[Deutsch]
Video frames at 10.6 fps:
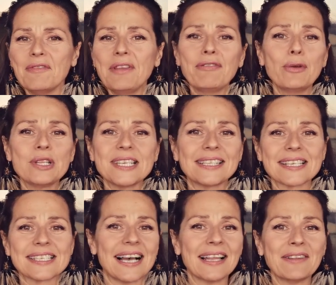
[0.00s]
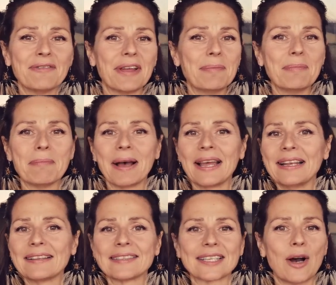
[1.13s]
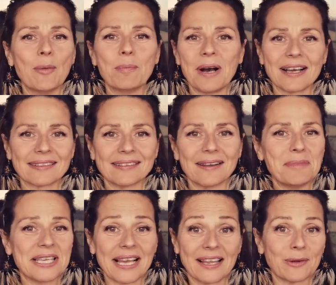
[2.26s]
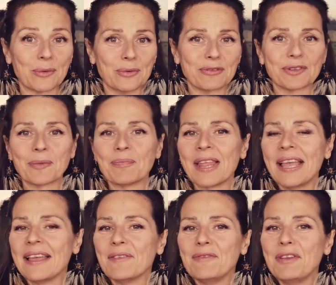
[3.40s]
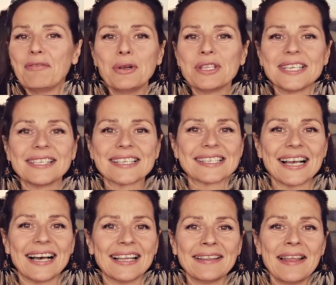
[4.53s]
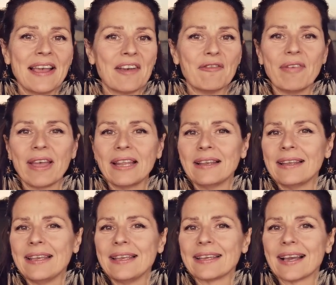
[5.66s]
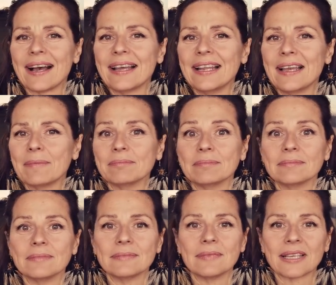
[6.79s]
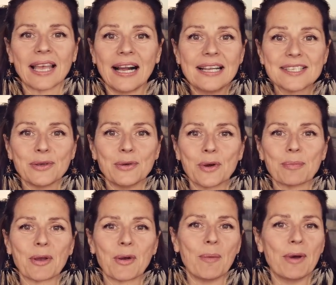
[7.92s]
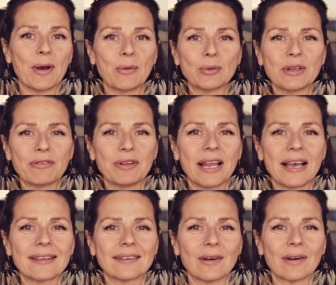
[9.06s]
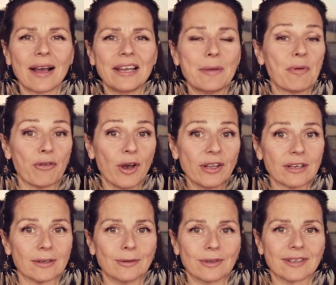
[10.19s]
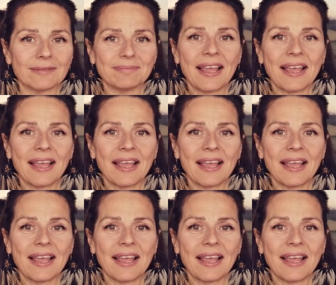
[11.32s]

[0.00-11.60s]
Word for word: Wie fühlt sich das an, wenn mein Traumpartner mich anruft? Wie fühlt sich das an, wenn ich eine Gehaltserhöhung bekomme oder vielleicht auch eine Beförderung?